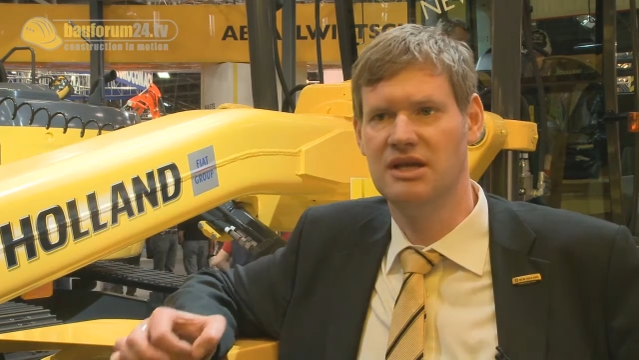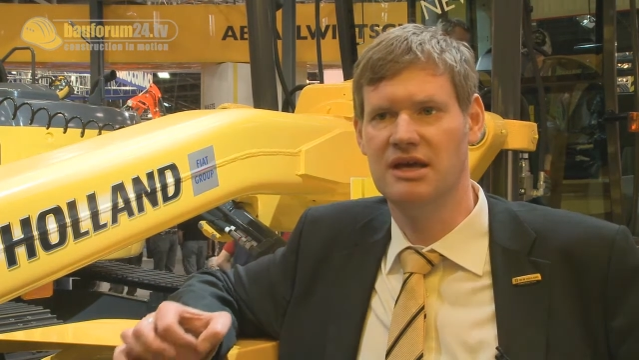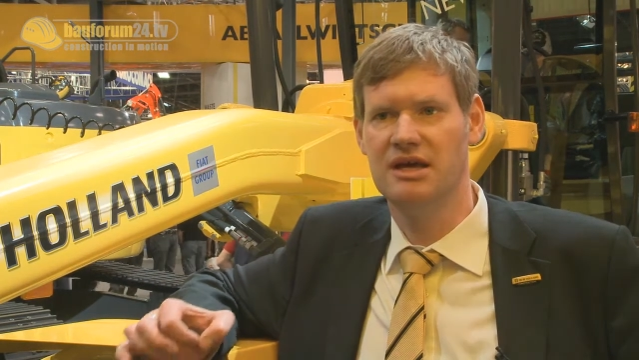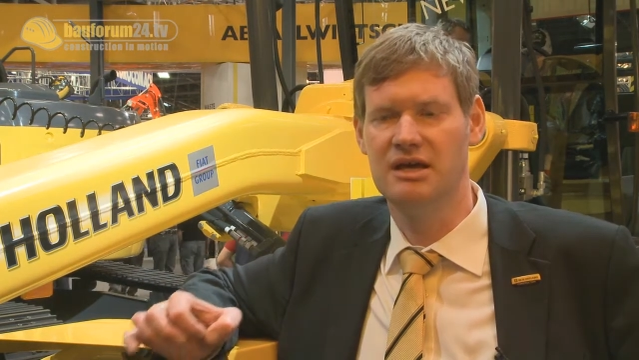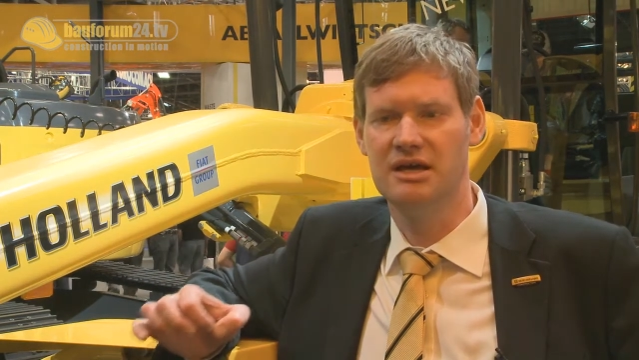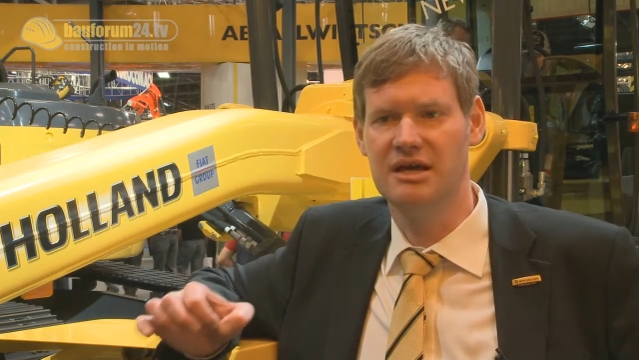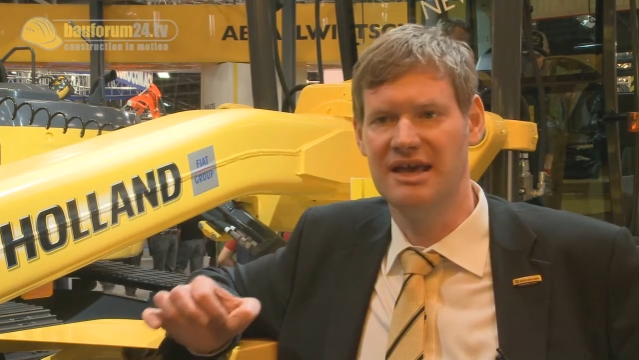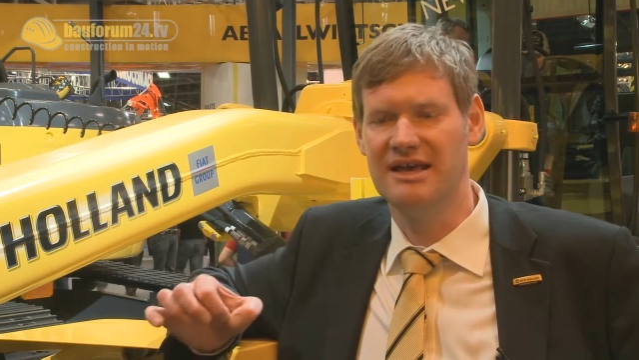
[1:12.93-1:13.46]

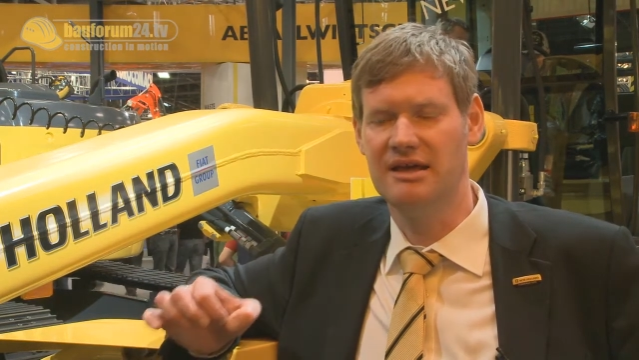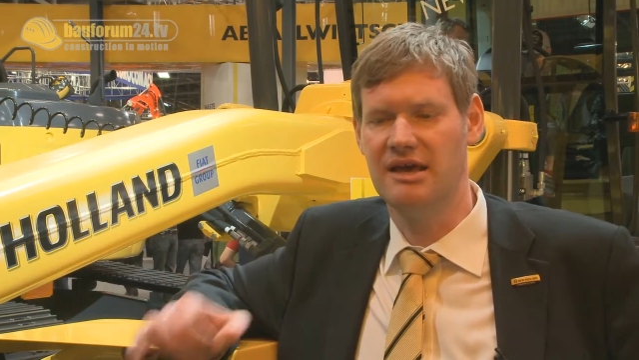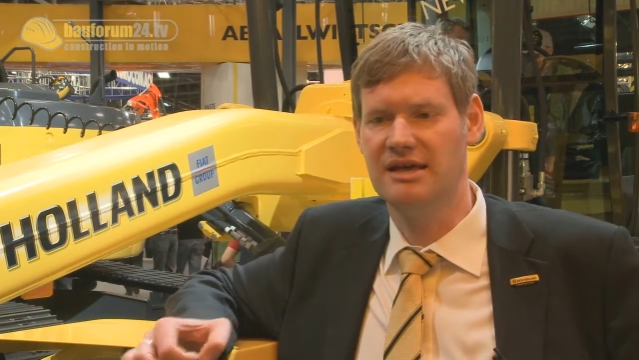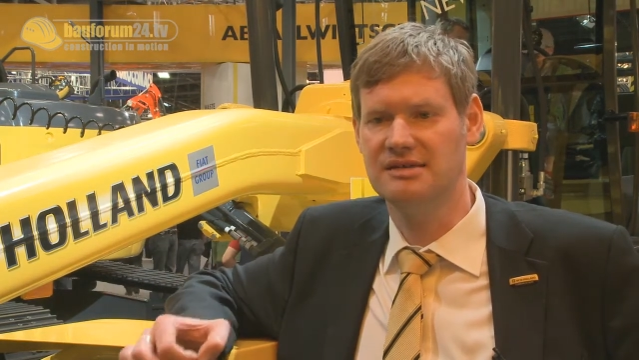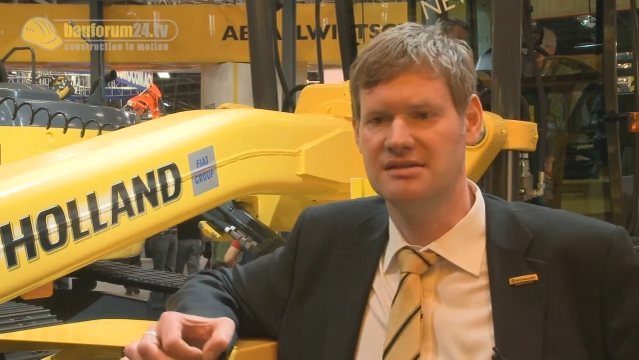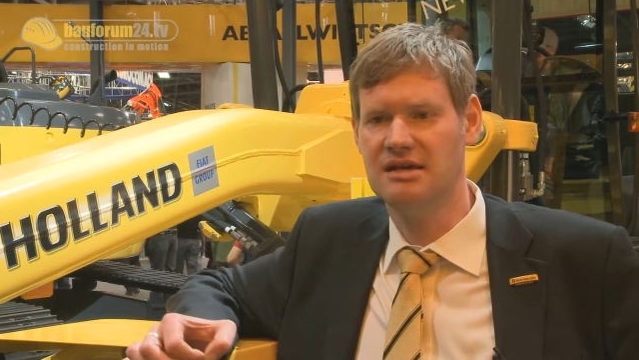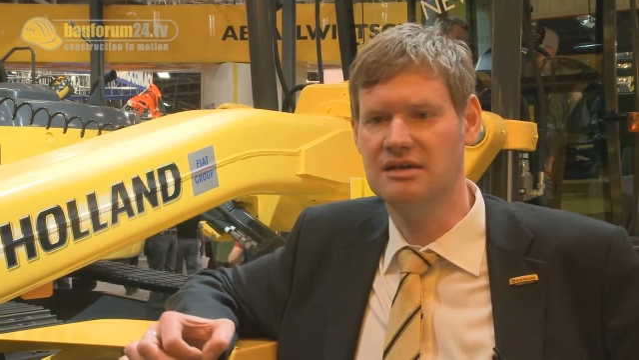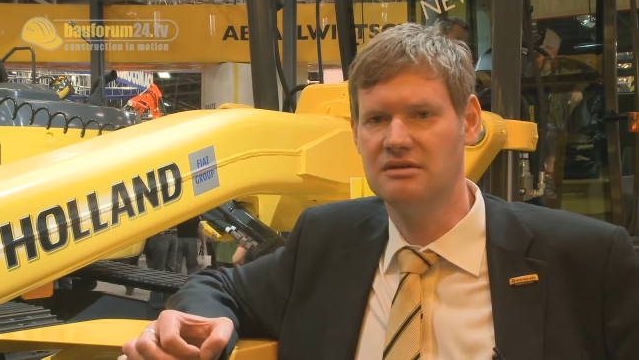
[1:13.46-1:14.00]
der
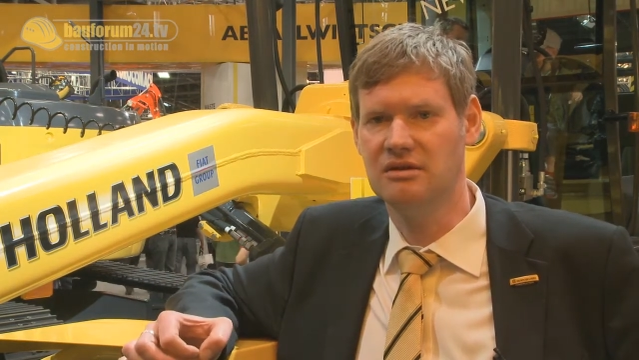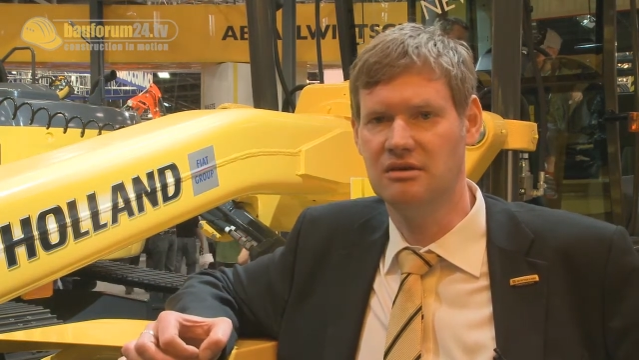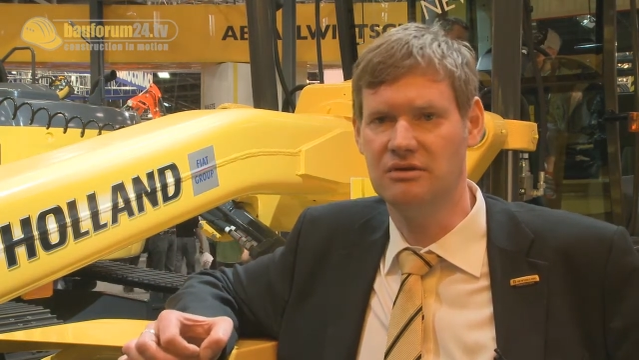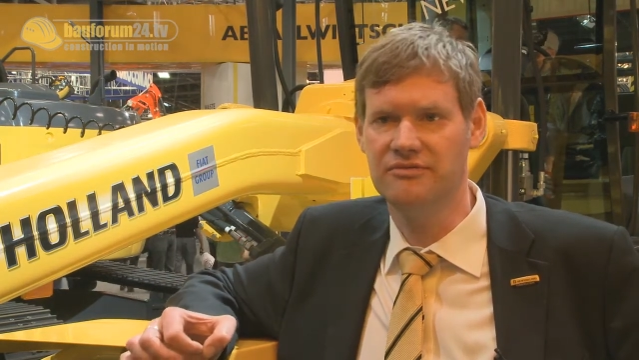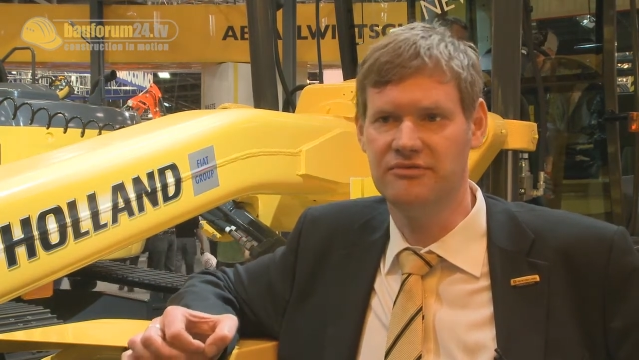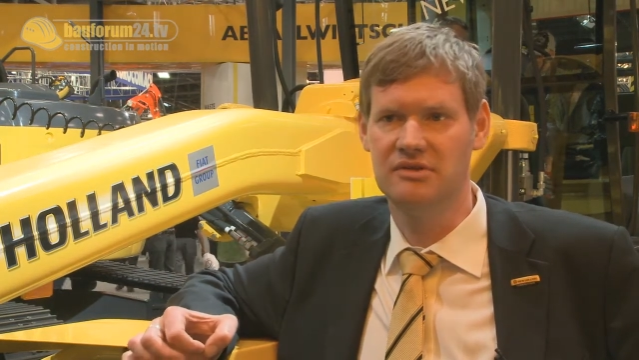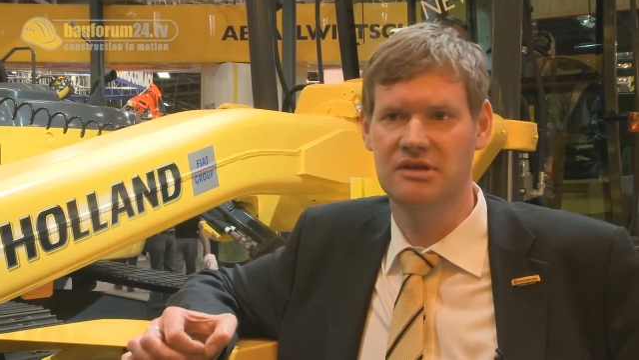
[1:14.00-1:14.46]
exakt auf